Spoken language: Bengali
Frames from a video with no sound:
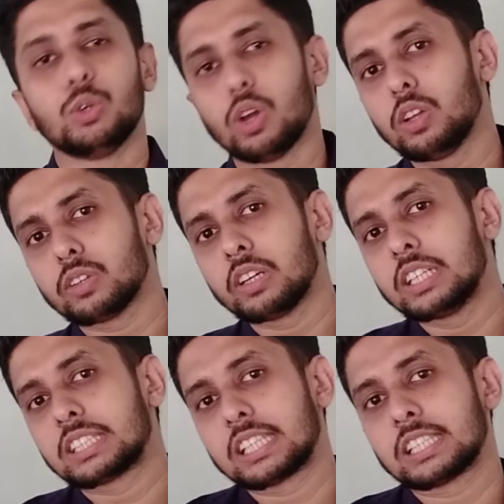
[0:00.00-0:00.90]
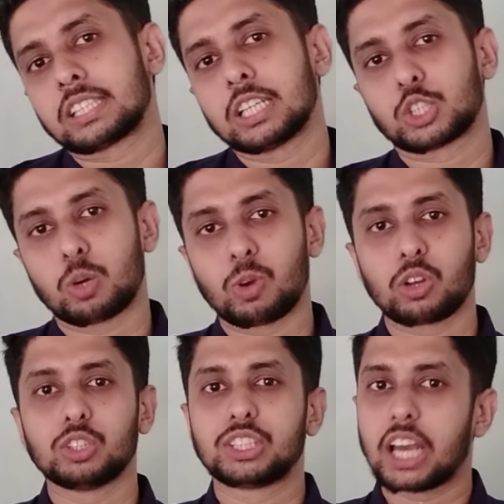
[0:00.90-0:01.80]
ডুয়েলিং ইংলিশ টেস্টের
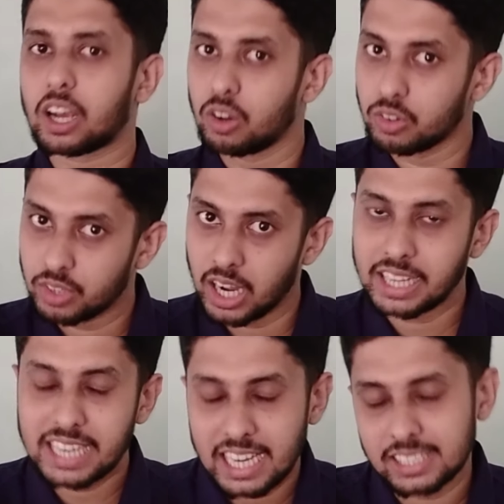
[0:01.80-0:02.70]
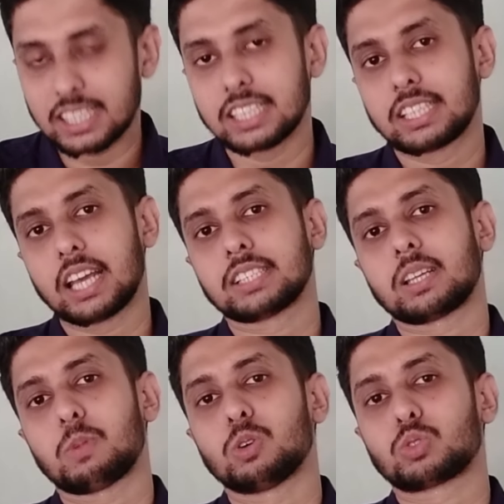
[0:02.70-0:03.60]
সময় হচ্ছে এক ঘন্টা ইয়েস ইট টেক্স
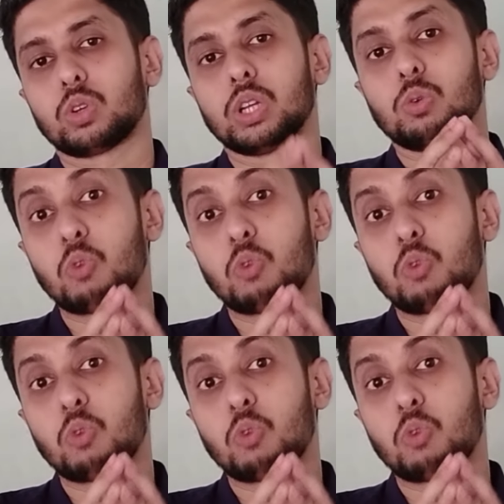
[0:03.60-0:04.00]
অ্যাবাউট অনলি